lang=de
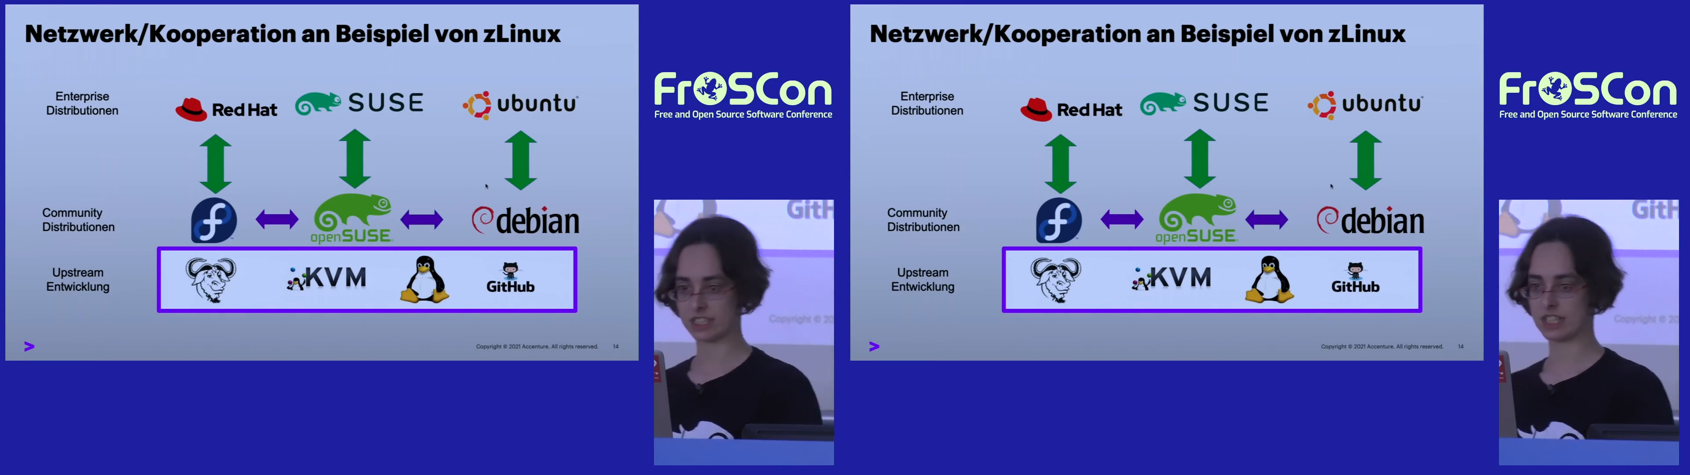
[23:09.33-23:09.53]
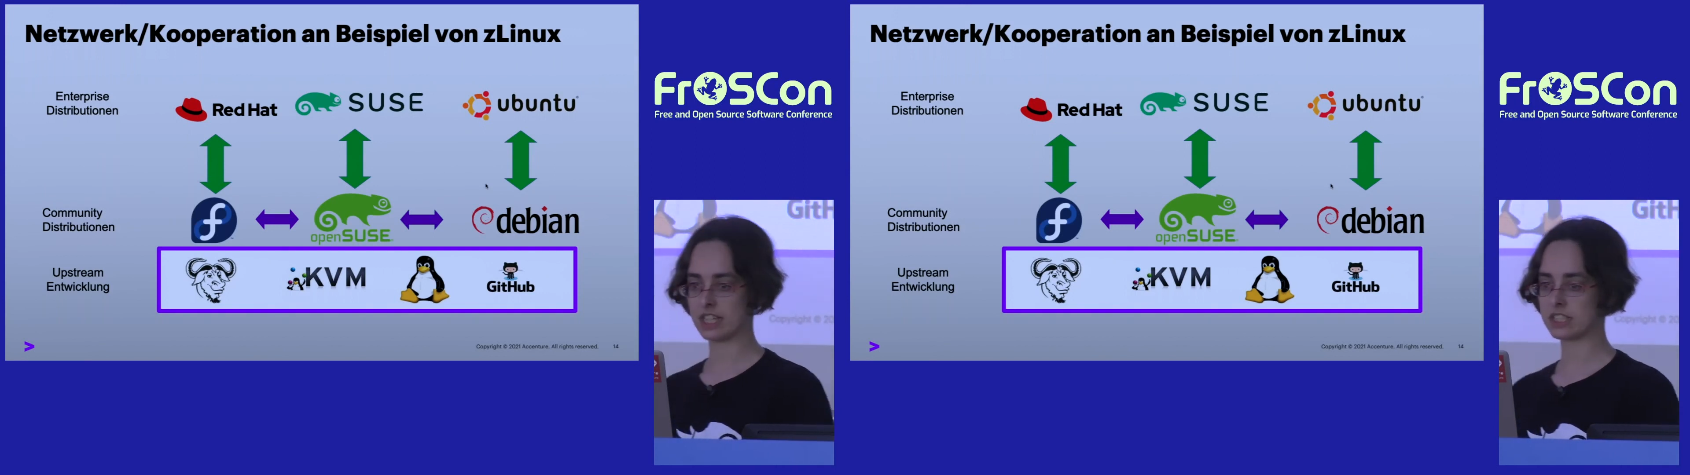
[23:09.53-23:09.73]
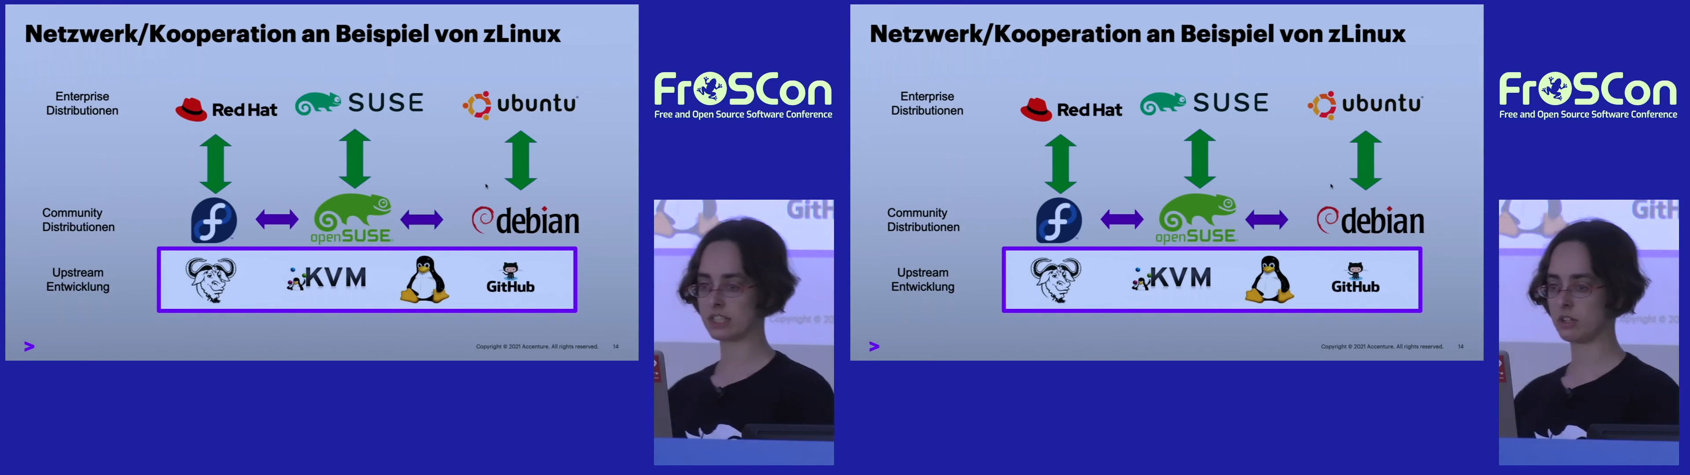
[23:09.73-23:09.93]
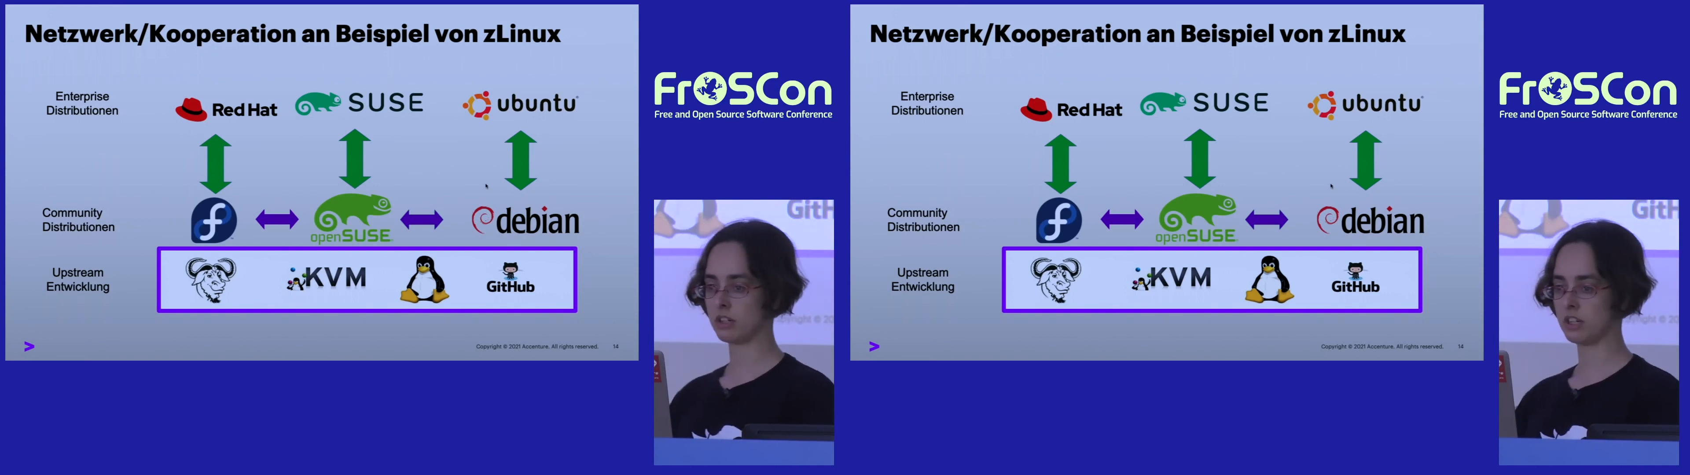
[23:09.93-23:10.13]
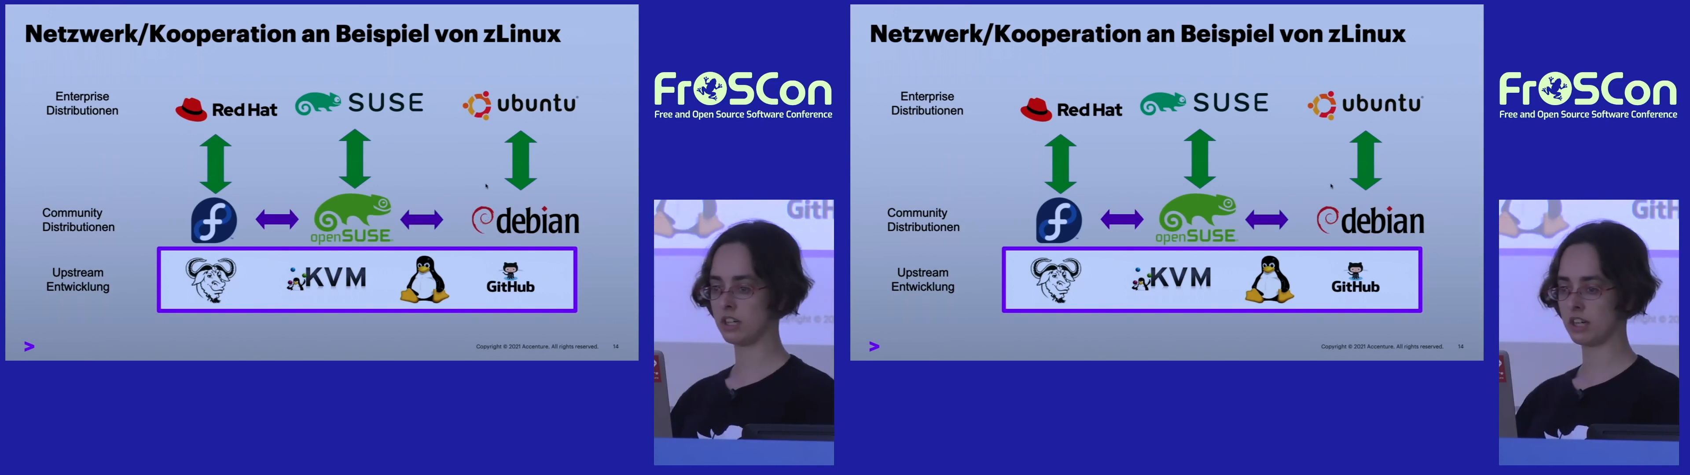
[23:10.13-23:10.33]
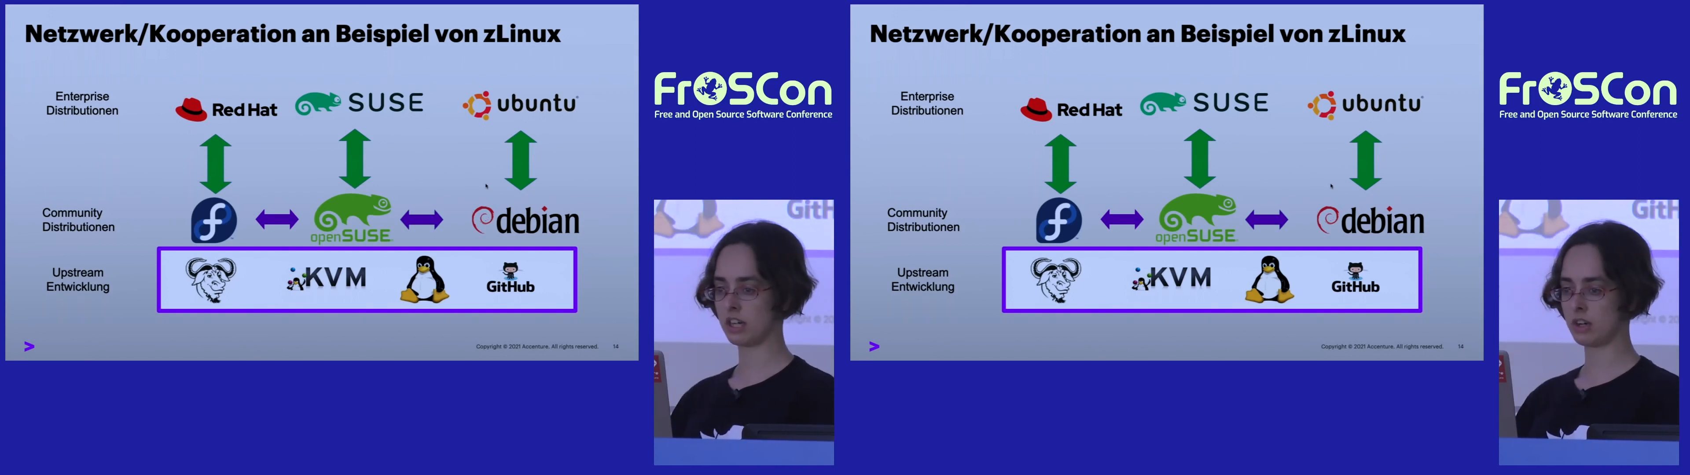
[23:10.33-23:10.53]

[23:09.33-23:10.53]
SLES äh,